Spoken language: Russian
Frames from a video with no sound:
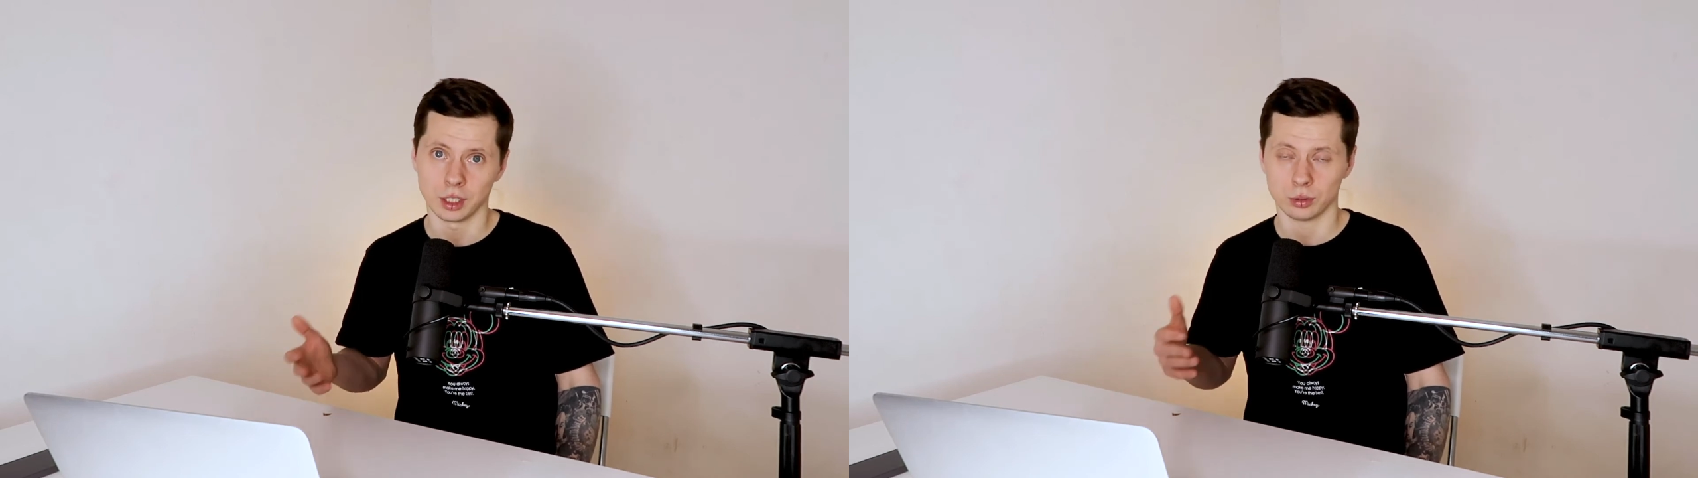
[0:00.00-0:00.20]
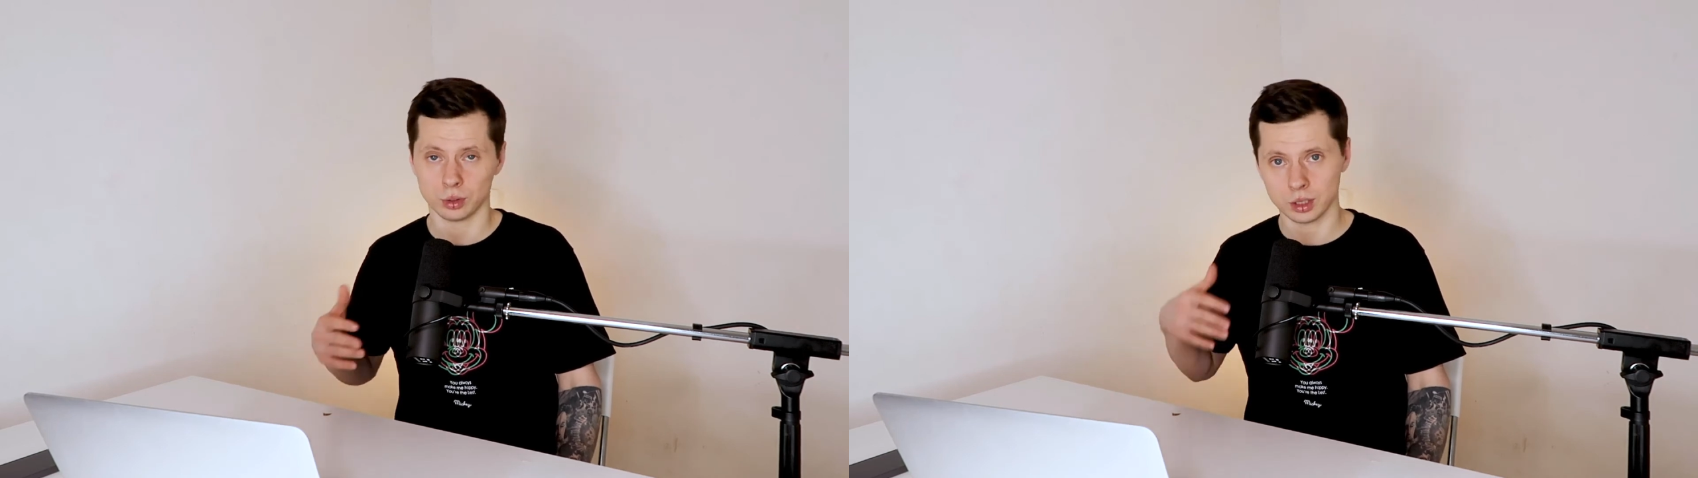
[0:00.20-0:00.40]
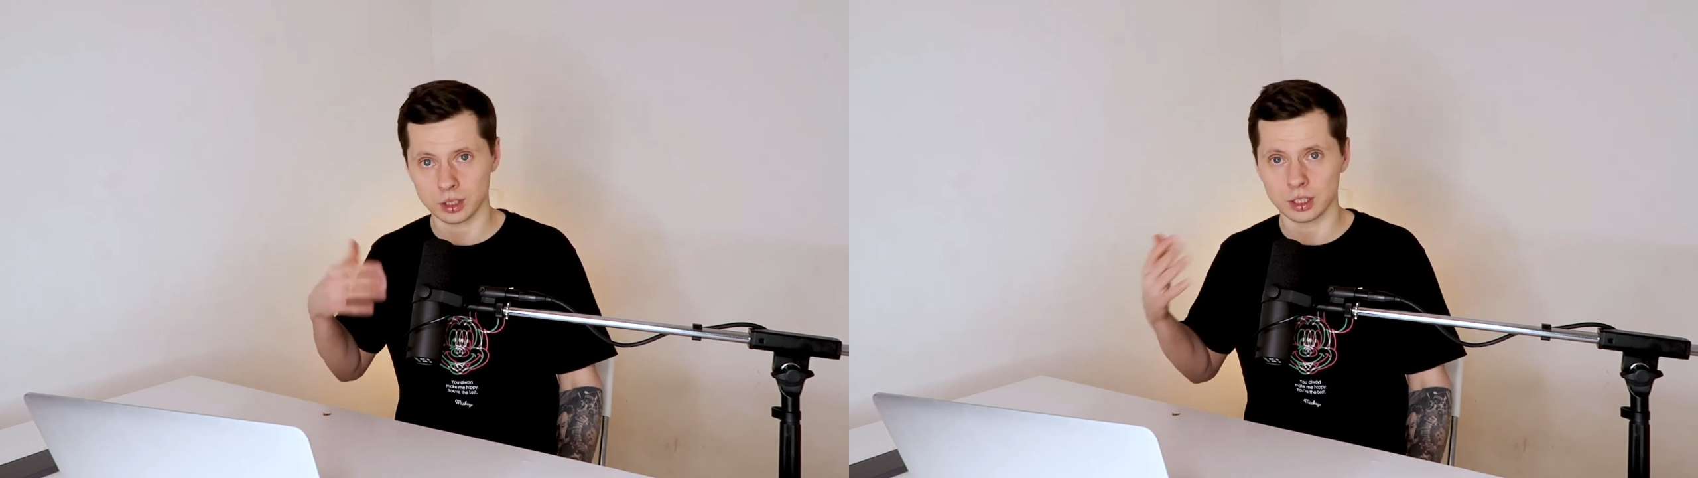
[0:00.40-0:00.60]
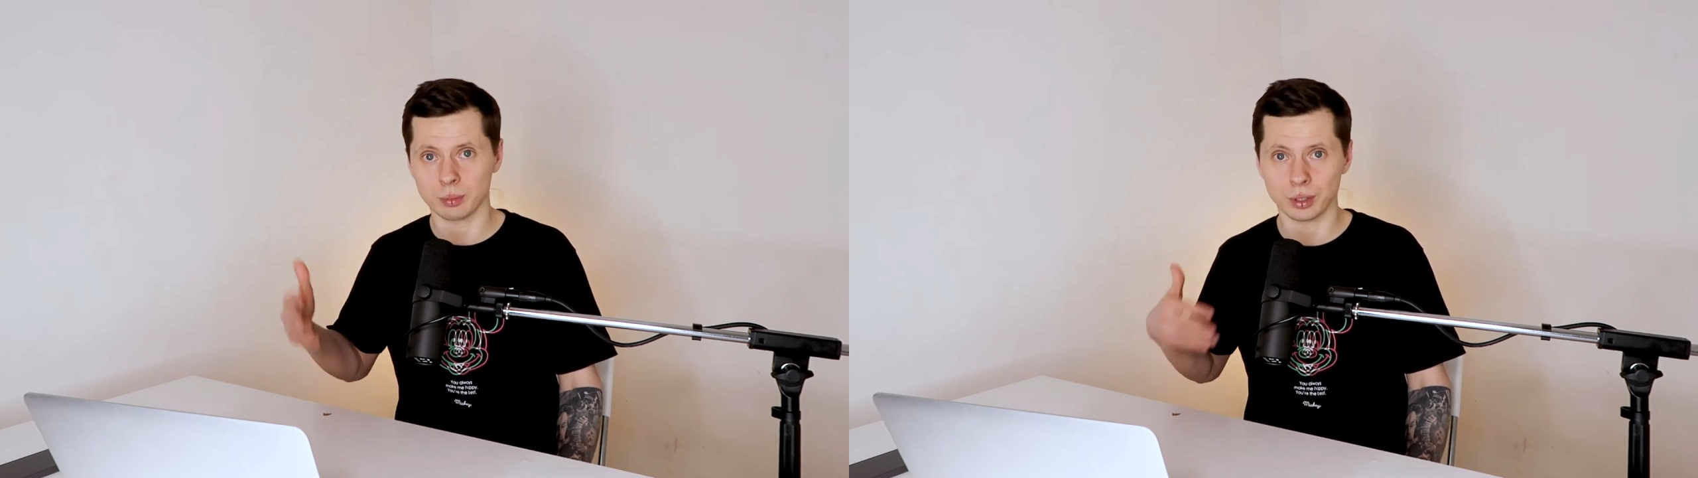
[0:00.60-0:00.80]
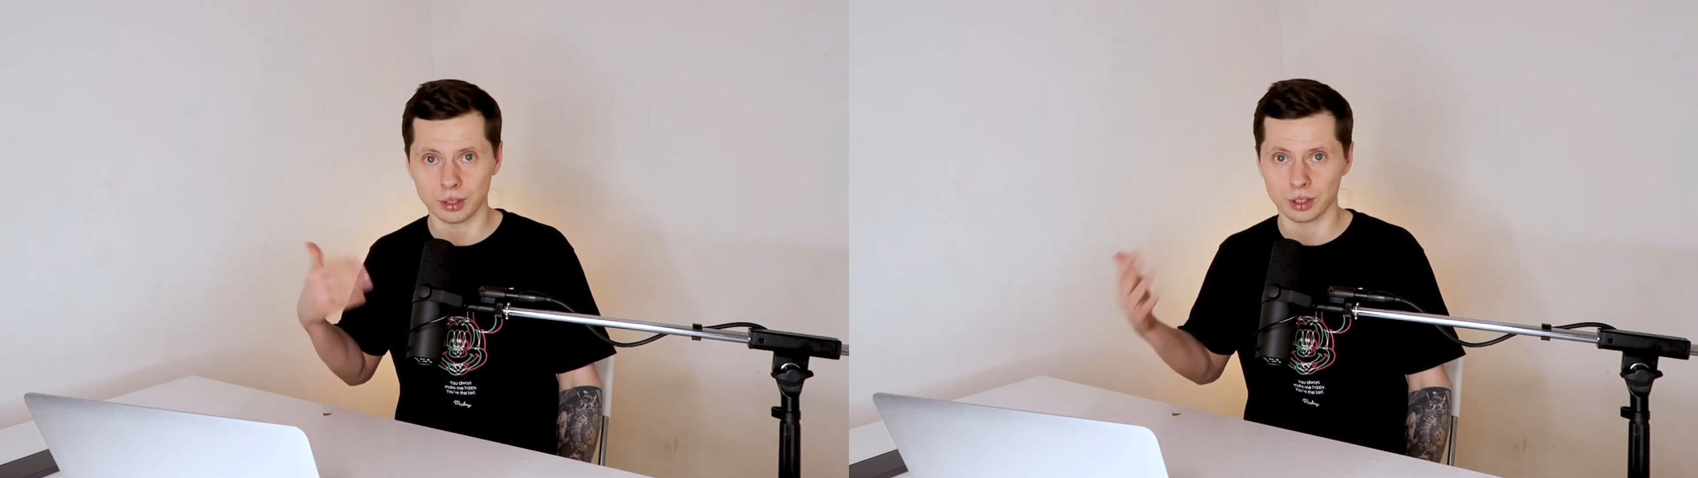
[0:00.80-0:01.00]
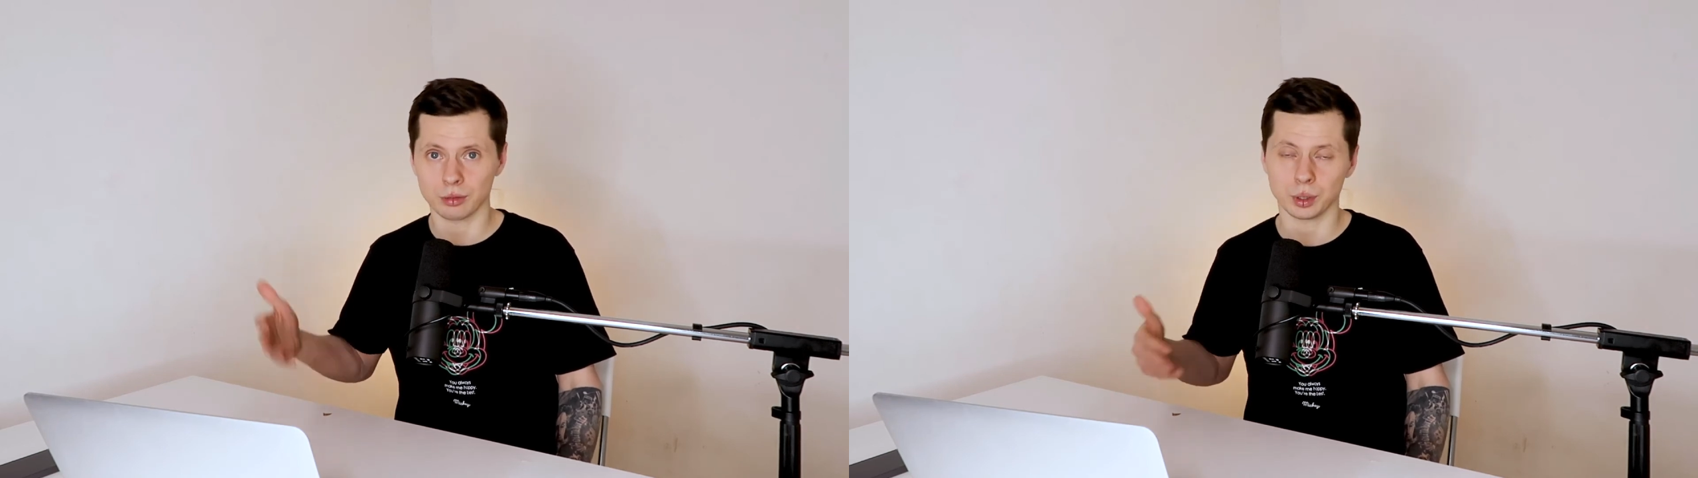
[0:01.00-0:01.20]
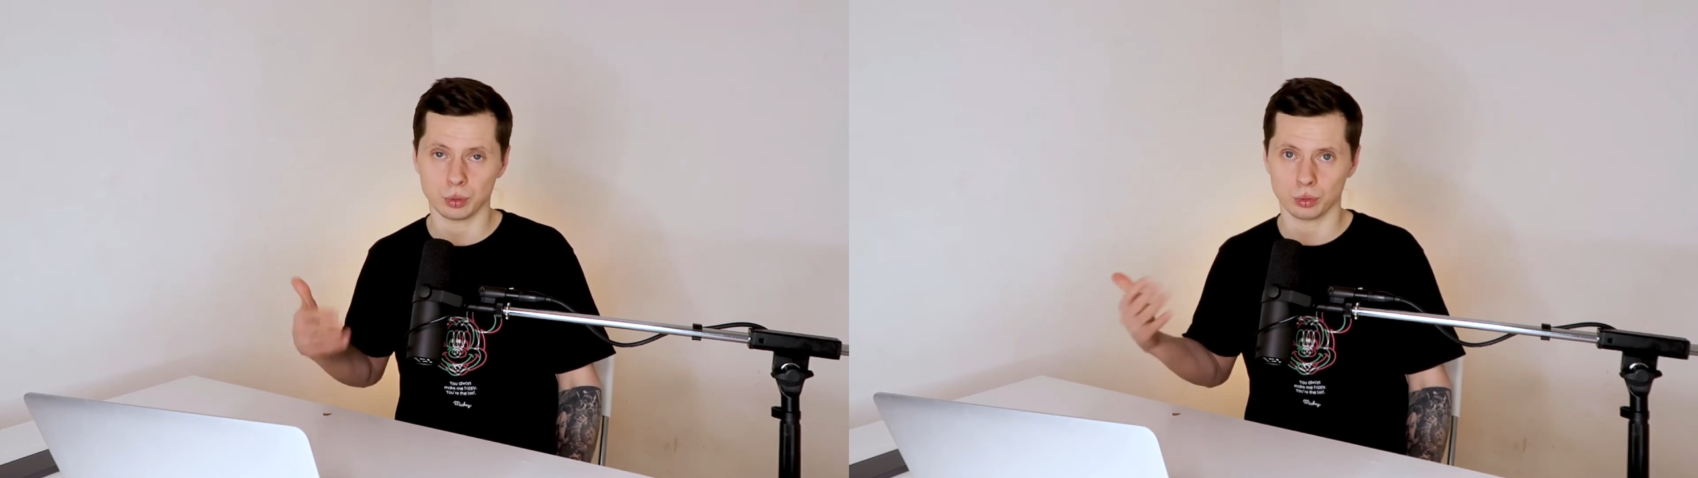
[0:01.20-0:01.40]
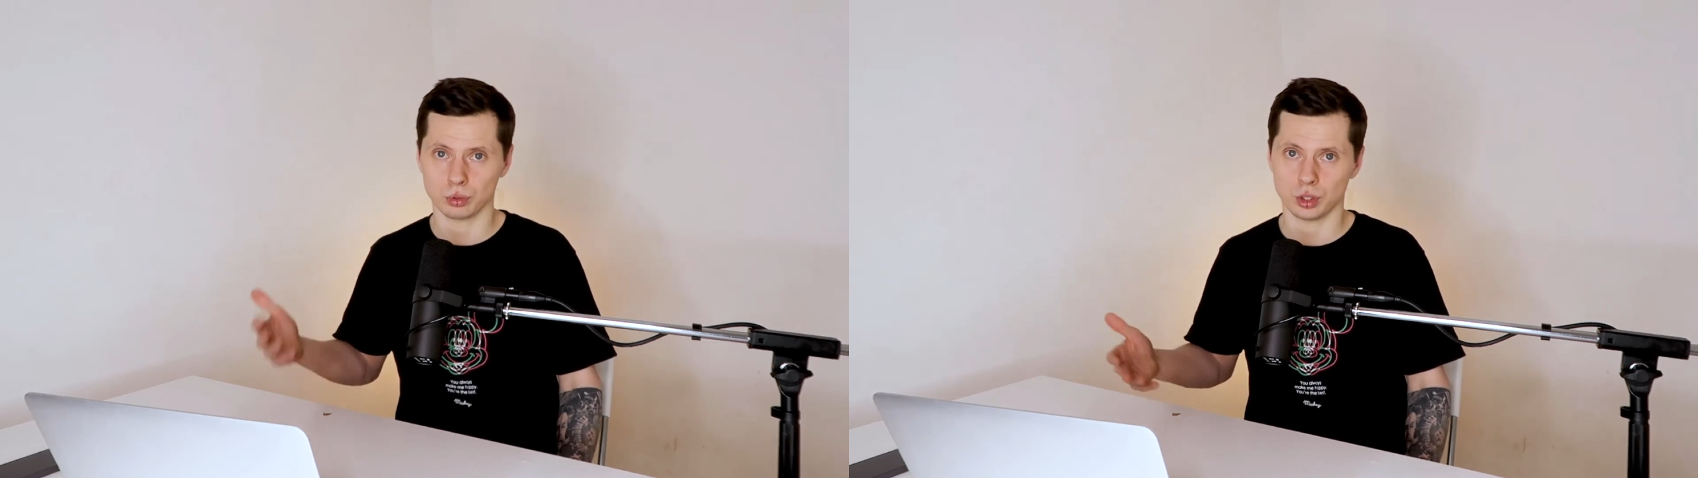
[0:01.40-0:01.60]
То есть это непрерывное
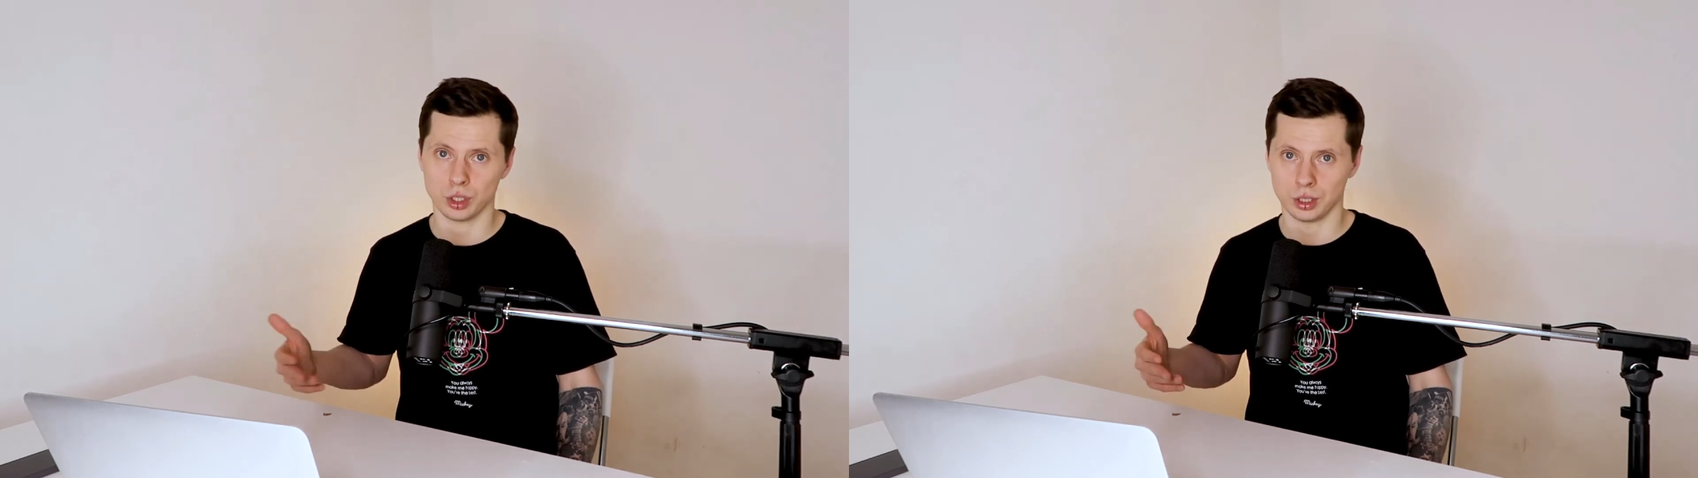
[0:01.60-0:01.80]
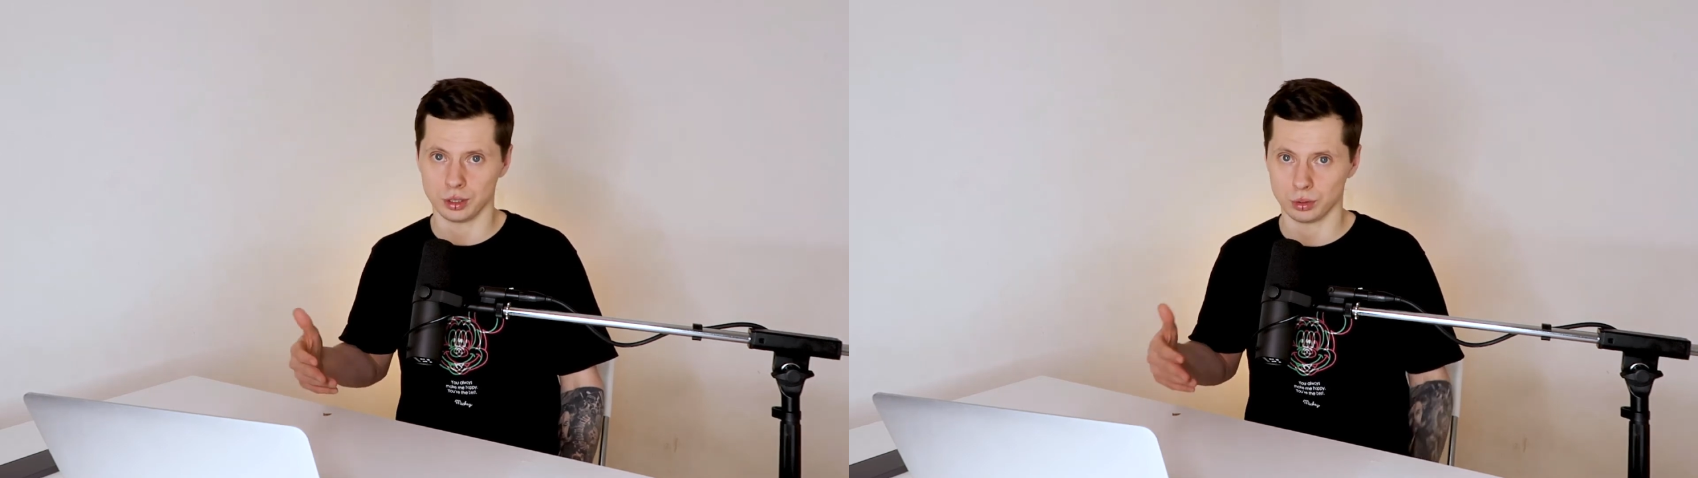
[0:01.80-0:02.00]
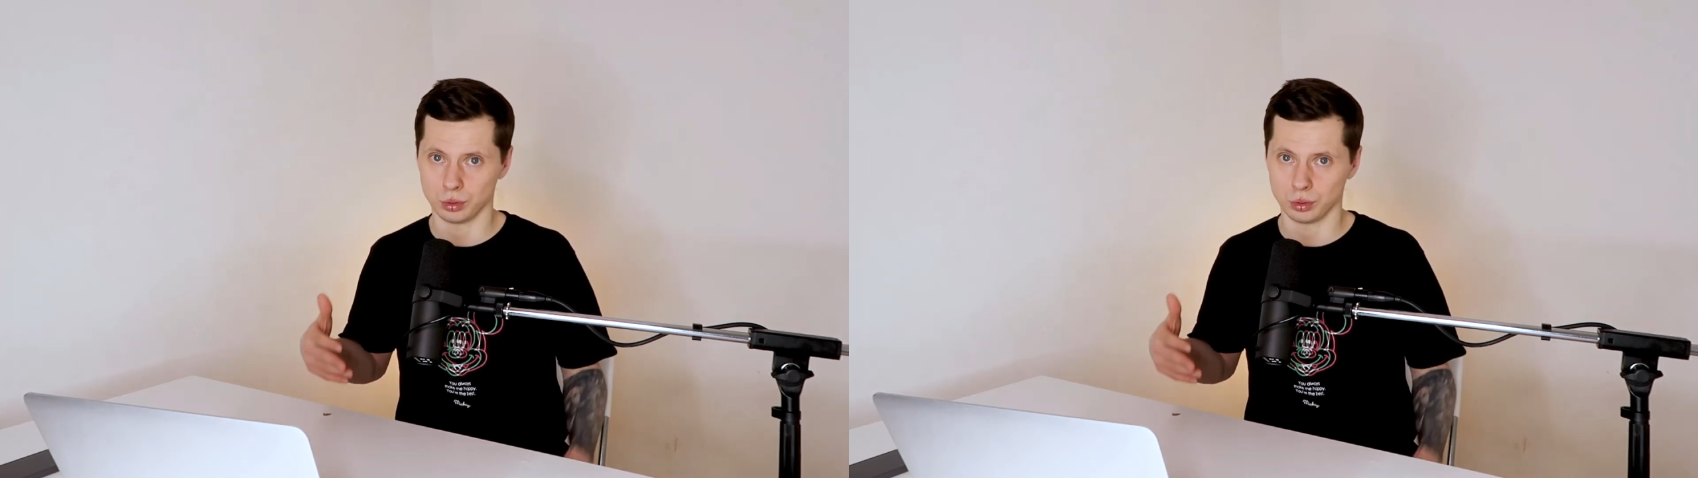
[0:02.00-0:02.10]
улучшение,